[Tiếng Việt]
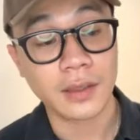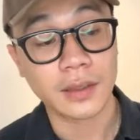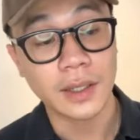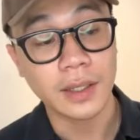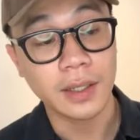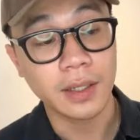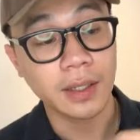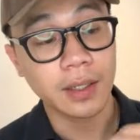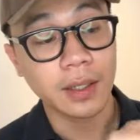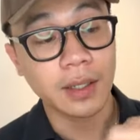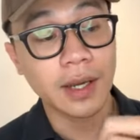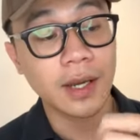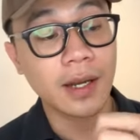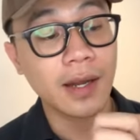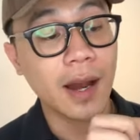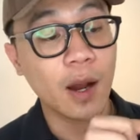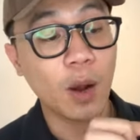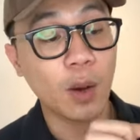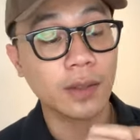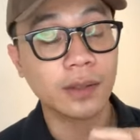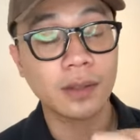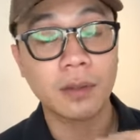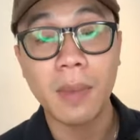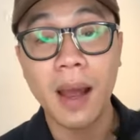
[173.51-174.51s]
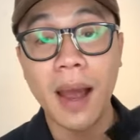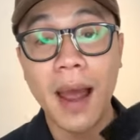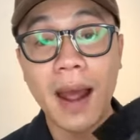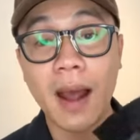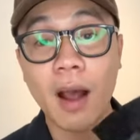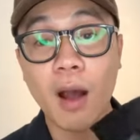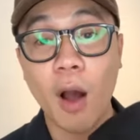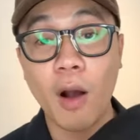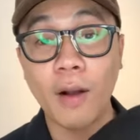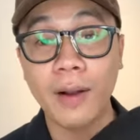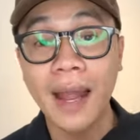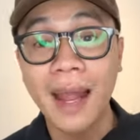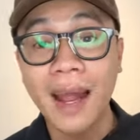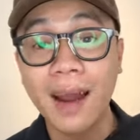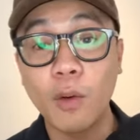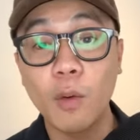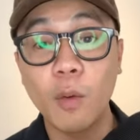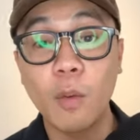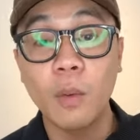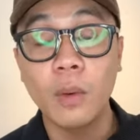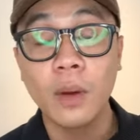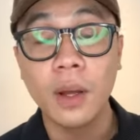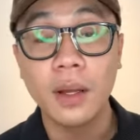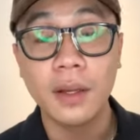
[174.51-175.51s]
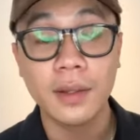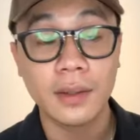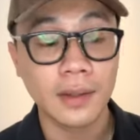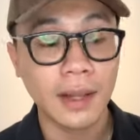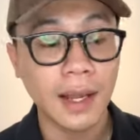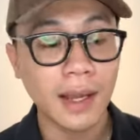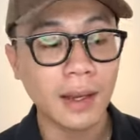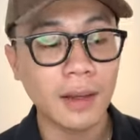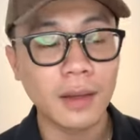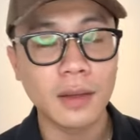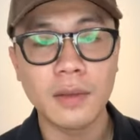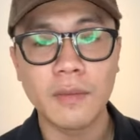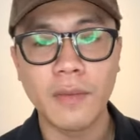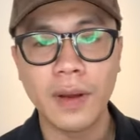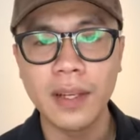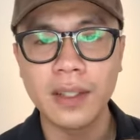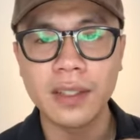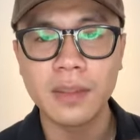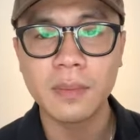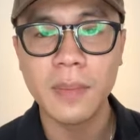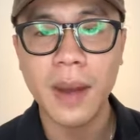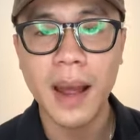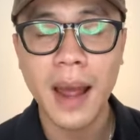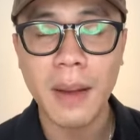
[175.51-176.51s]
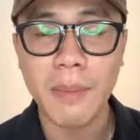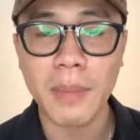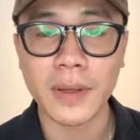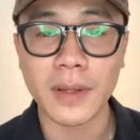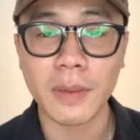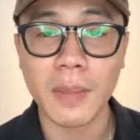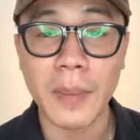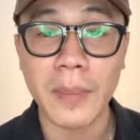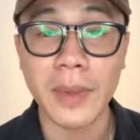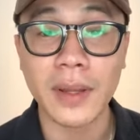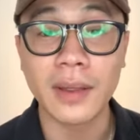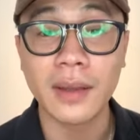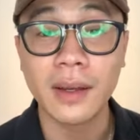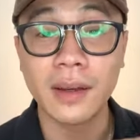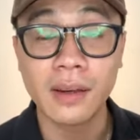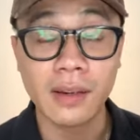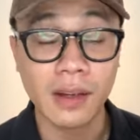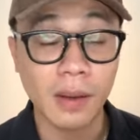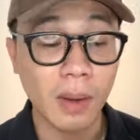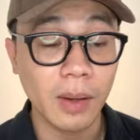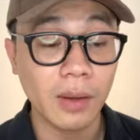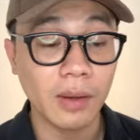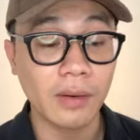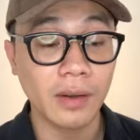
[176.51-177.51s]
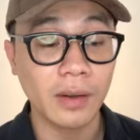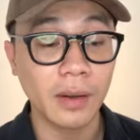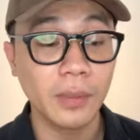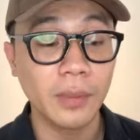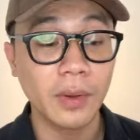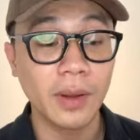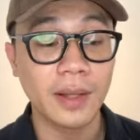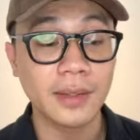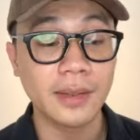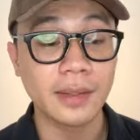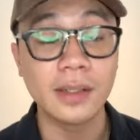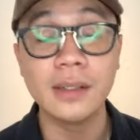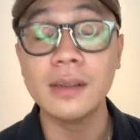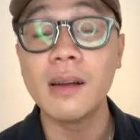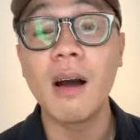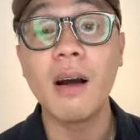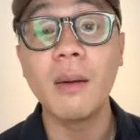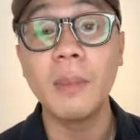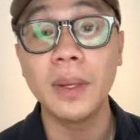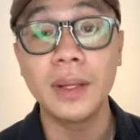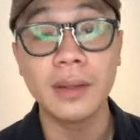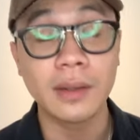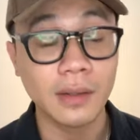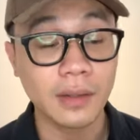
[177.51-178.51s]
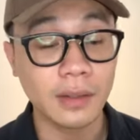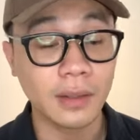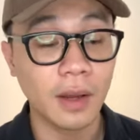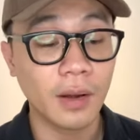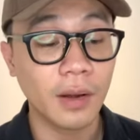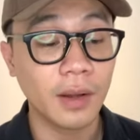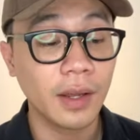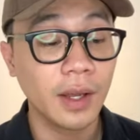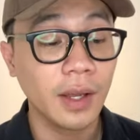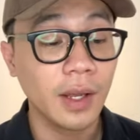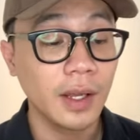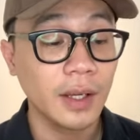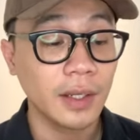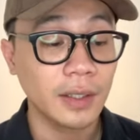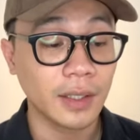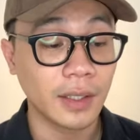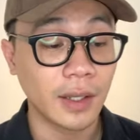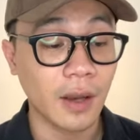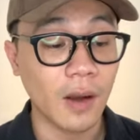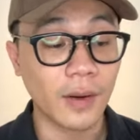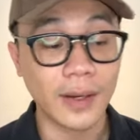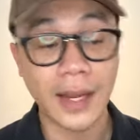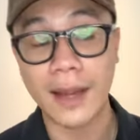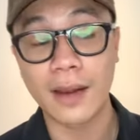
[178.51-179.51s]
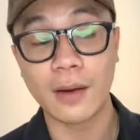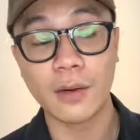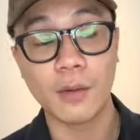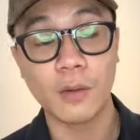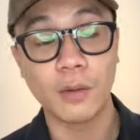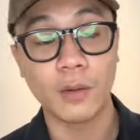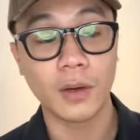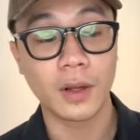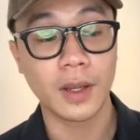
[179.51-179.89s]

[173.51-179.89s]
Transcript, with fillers: Thì đi ra ngoài spa họ cắt luôn, cắt không phải spa mà spa bình thường của mọi người, em như là sửa nón bình thường thôi, thì họ cắt luôn.